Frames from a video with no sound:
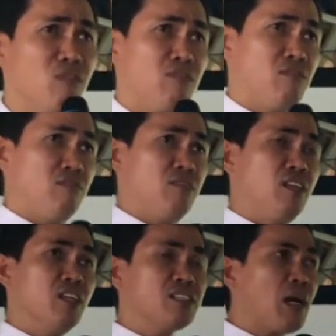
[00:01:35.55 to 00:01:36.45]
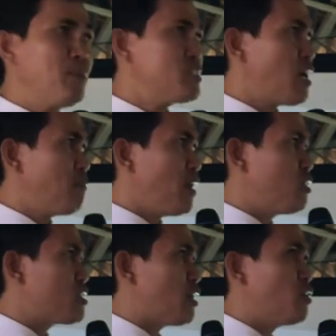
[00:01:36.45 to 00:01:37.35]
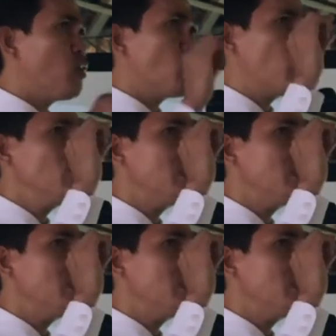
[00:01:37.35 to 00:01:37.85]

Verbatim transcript: ay lalong napuno ng pag-ibig